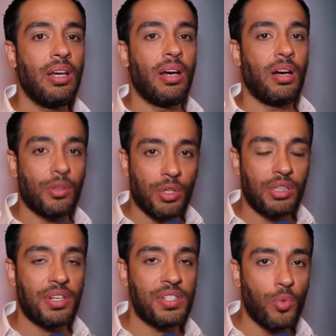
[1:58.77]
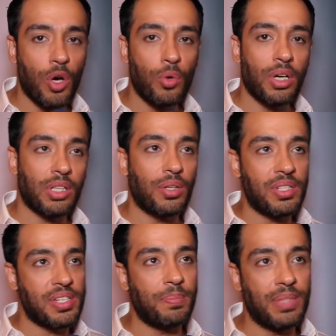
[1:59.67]
خطوات تحسبوها له
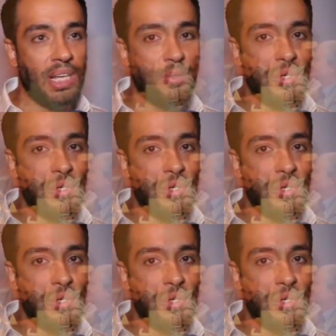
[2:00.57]
خطوات ثابته